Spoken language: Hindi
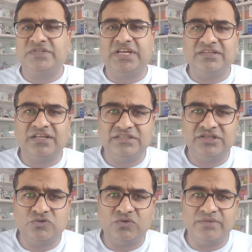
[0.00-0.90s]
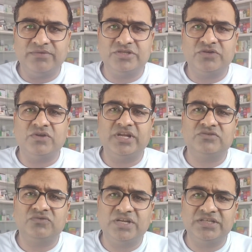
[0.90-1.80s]
छः साल से छोटे बच्चे को
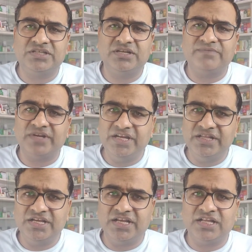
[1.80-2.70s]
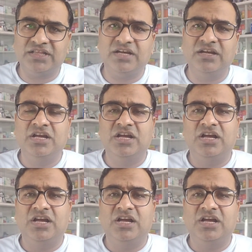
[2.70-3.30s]
डेक्सोरेंस सिरप नहीं दिया जाता